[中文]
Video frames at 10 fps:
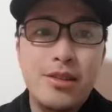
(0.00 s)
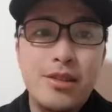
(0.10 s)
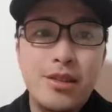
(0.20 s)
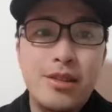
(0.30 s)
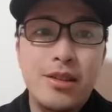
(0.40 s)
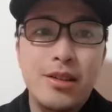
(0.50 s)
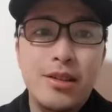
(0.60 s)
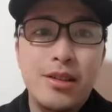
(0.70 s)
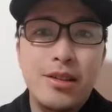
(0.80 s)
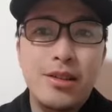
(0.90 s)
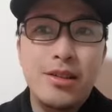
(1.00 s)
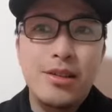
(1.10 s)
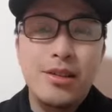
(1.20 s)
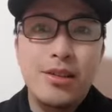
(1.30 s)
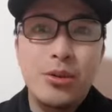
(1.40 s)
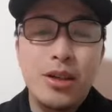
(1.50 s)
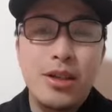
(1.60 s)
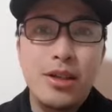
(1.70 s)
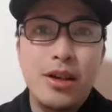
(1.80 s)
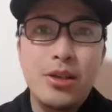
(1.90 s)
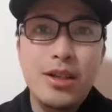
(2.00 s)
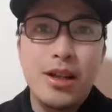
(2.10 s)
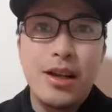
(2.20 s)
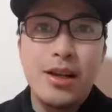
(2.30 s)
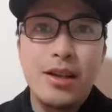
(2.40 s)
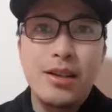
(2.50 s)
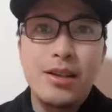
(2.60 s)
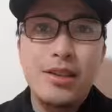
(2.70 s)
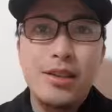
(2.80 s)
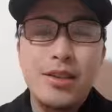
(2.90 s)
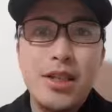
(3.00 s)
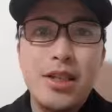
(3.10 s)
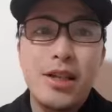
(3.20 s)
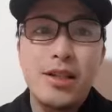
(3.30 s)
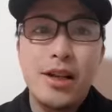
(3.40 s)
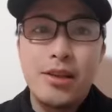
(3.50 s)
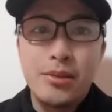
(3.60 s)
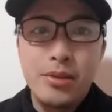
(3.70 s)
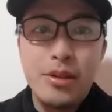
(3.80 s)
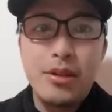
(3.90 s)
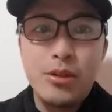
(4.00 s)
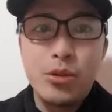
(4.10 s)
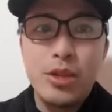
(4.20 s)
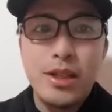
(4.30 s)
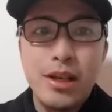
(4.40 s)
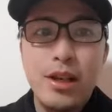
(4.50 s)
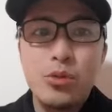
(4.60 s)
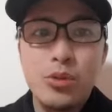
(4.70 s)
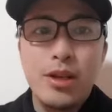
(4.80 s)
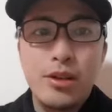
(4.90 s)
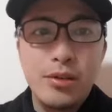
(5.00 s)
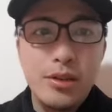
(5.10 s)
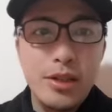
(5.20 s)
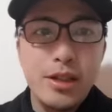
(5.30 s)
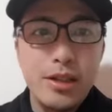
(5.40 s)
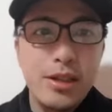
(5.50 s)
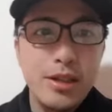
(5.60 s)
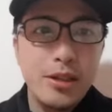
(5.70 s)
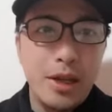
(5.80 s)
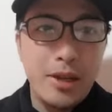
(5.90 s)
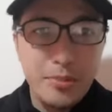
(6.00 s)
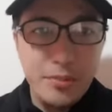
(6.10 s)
这个获了奥斯卡金像奖最佳男主角、影帝，对吧？